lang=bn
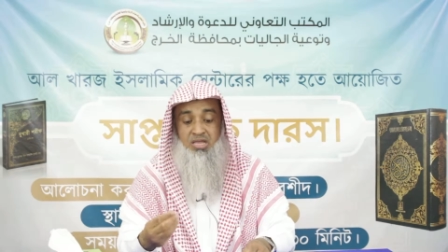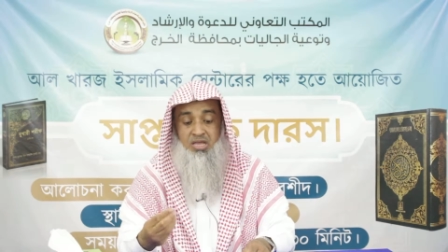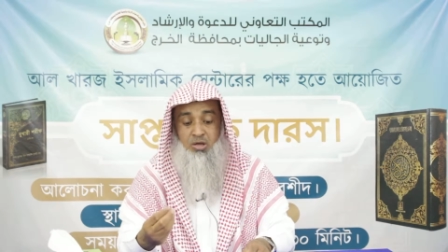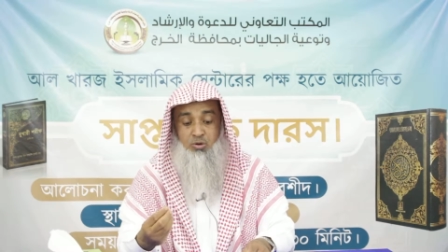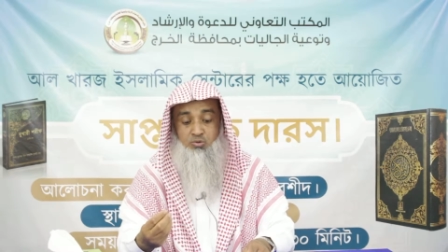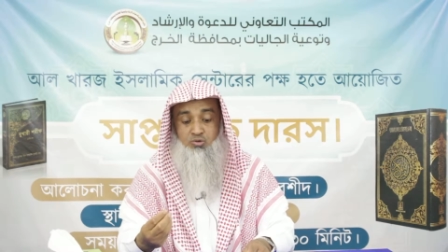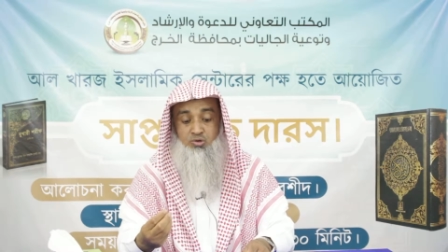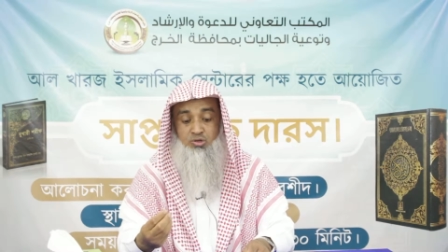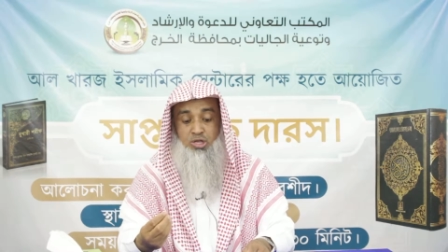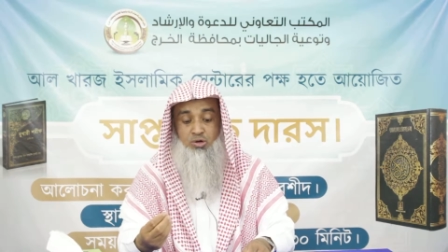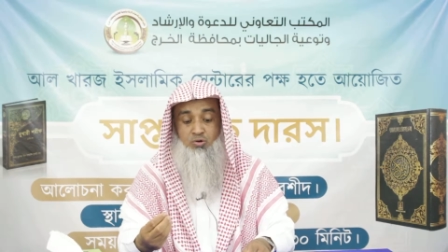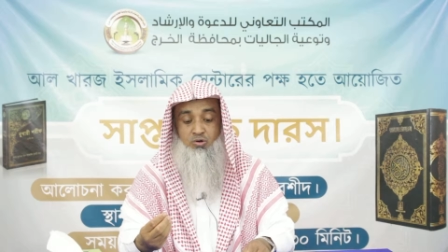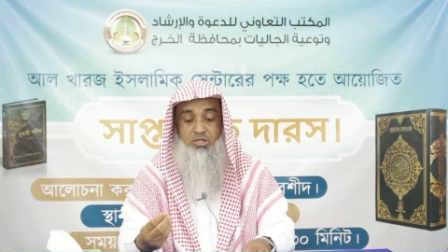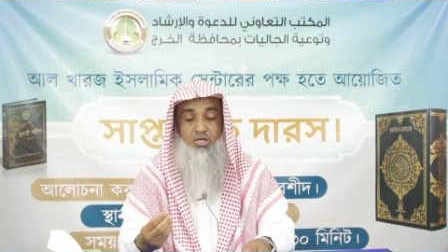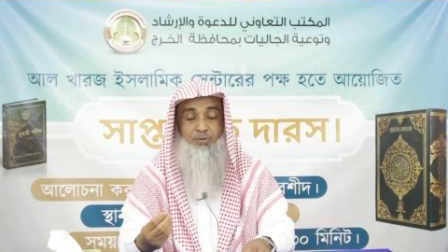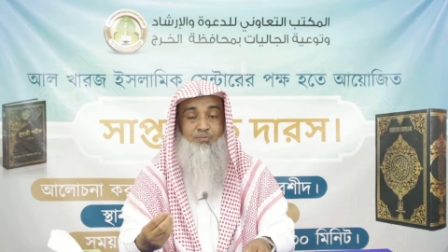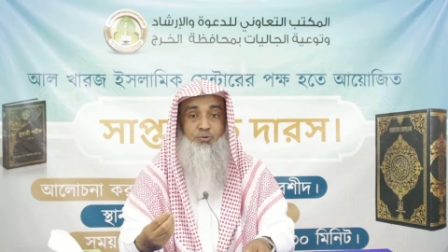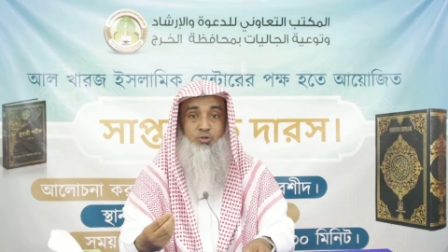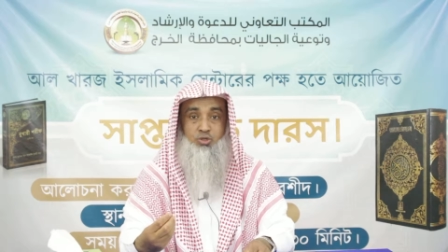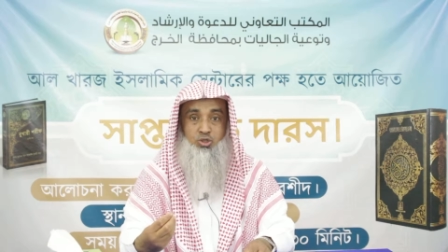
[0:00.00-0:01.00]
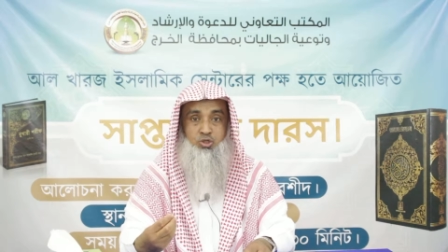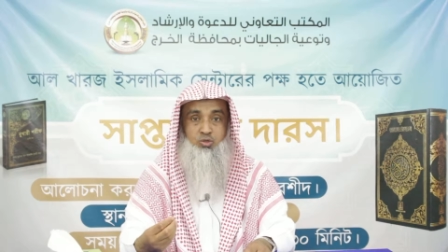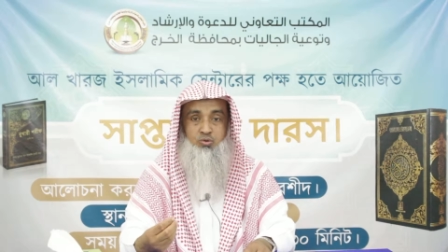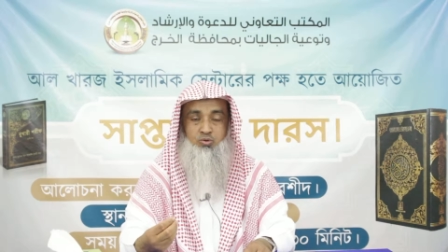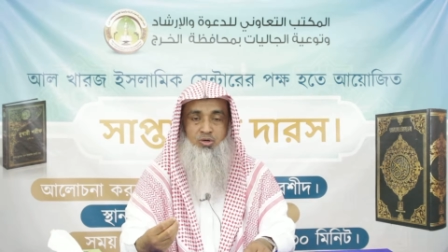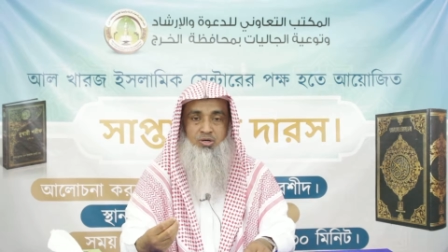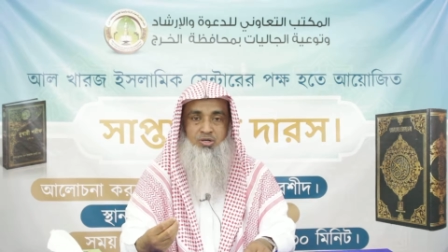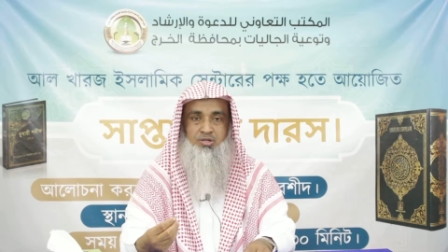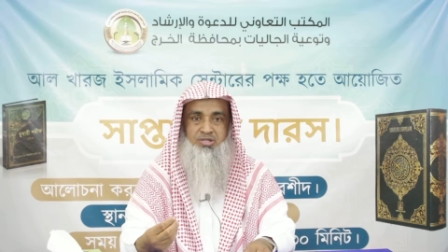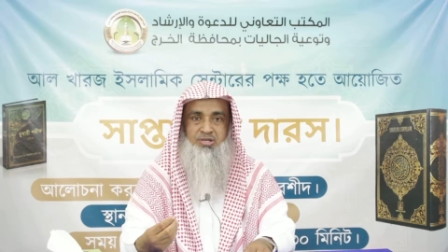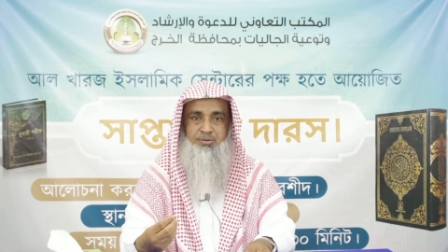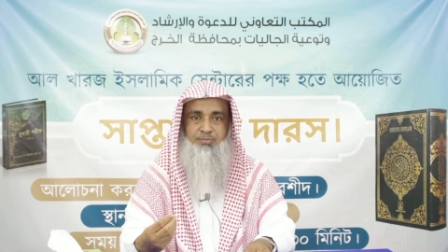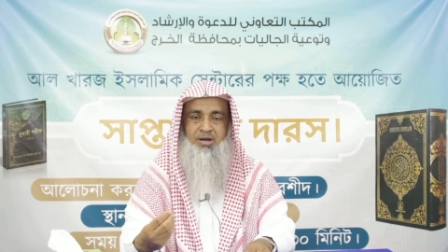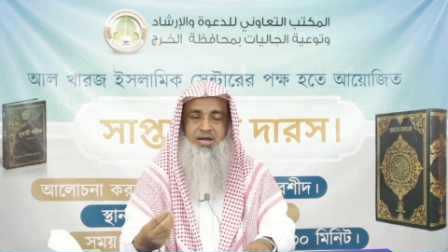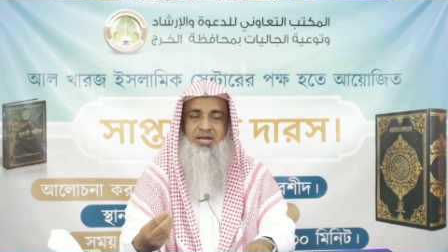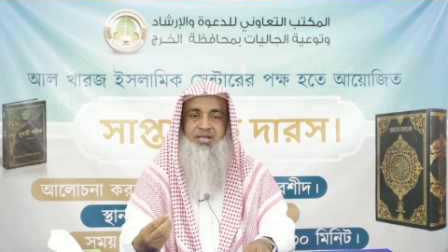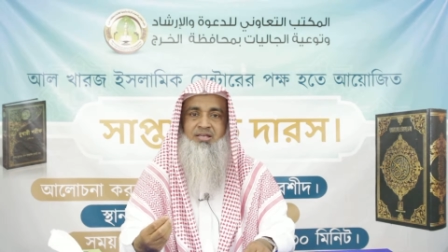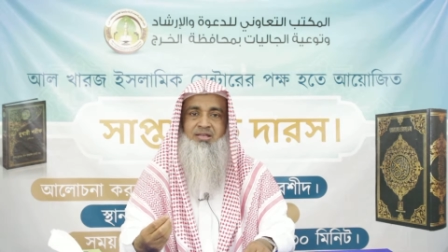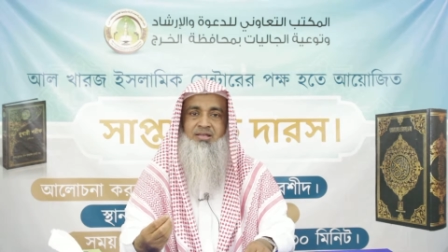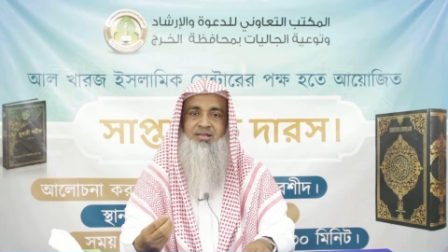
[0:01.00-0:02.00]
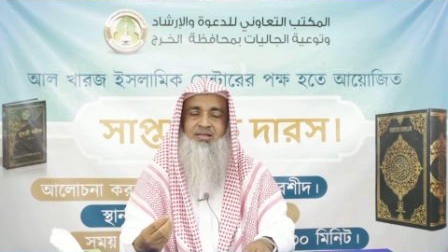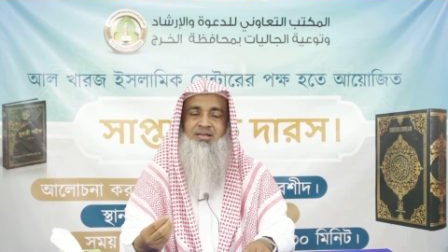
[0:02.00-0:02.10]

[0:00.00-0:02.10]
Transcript: কেউ যদি কথা প্রশ্ন করে যে ভাই